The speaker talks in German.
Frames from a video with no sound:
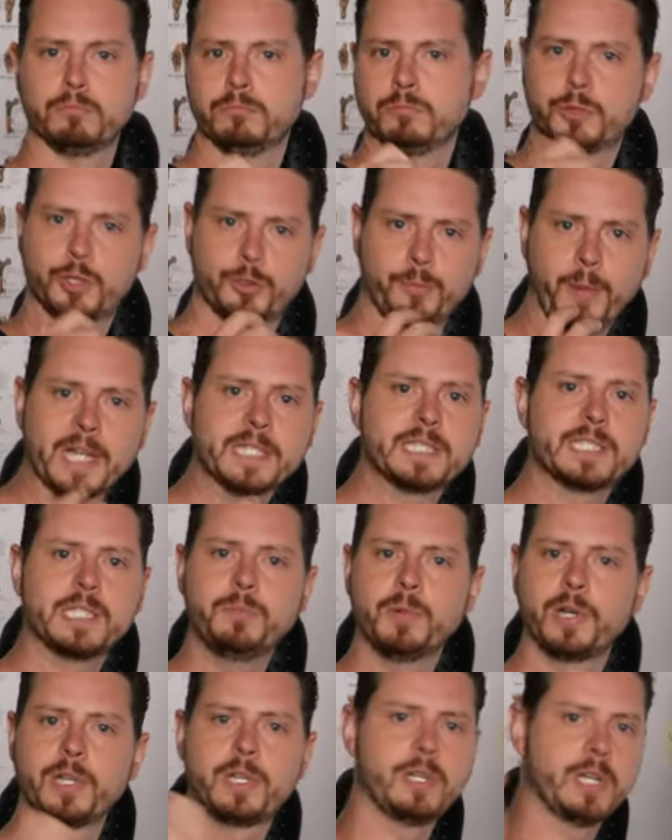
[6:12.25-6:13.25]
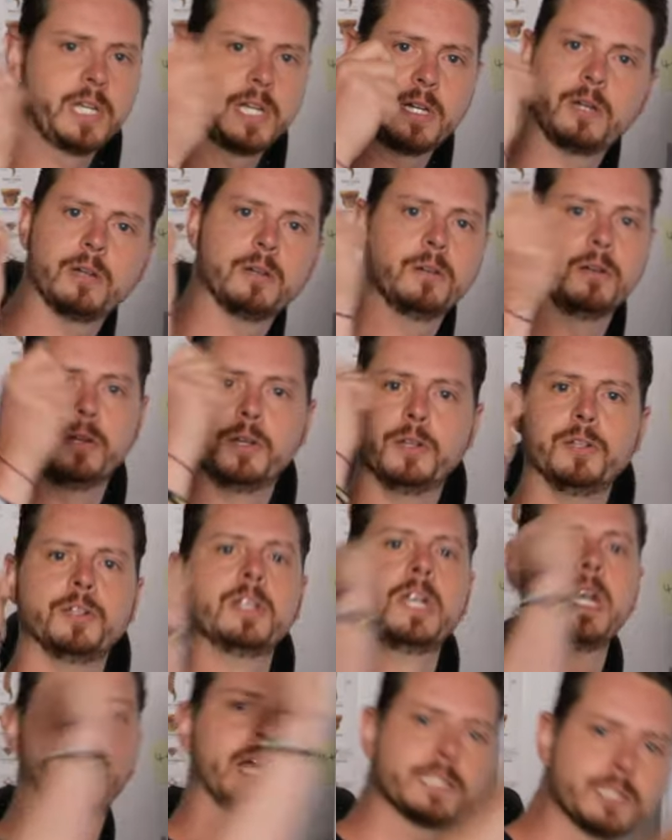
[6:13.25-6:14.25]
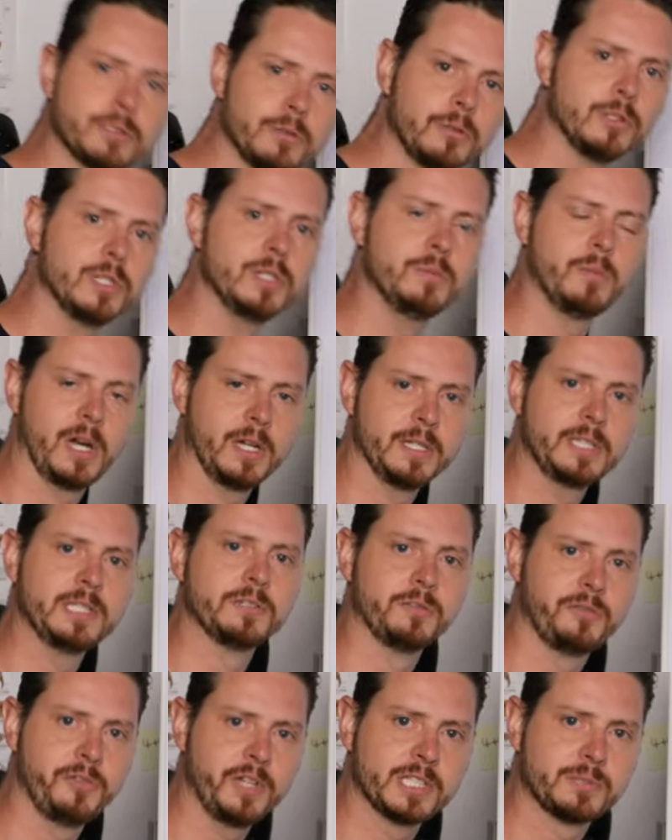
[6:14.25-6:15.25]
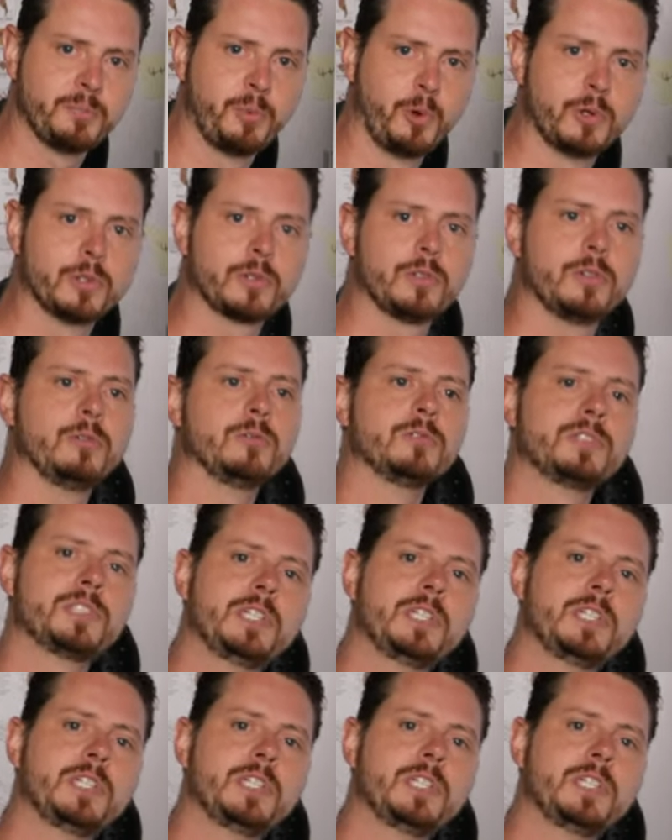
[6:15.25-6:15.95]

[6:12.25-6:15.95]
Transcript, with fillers: schmeißt imaginär ein Lasso immer an diese Fixpunkte und